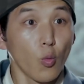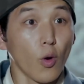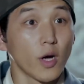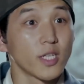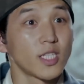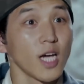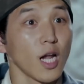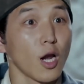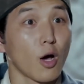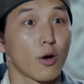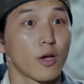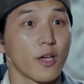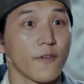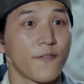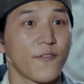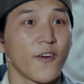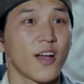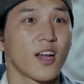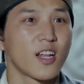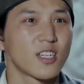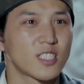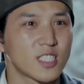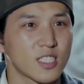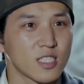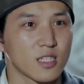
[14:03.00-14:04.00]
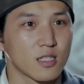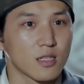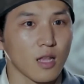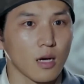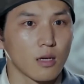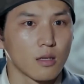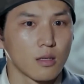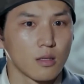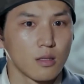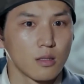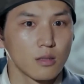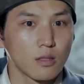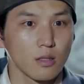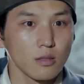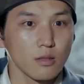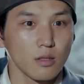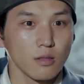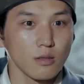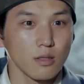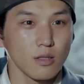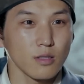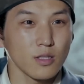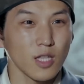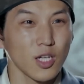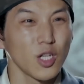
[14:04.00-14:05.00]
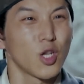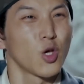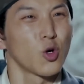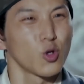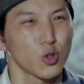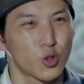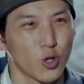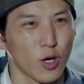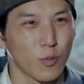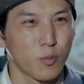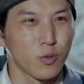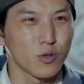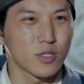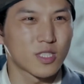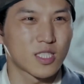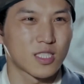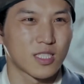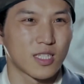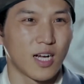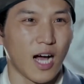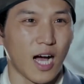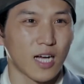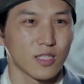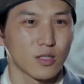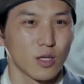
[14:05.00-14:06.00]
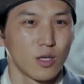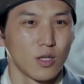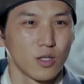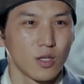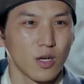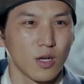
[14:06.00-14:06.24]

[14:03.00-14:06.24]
呃、哦，我家老爷犯了痔疮，他他流血不止